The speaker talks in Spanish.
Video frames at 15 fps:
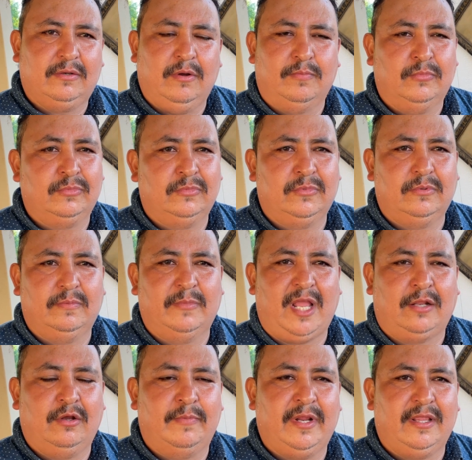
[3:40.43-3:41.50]
con
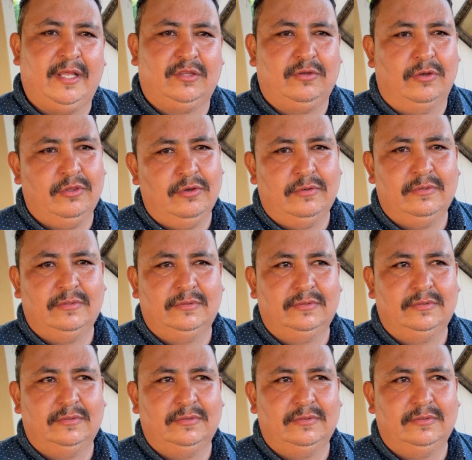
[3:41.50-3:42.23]
el nombre de Toño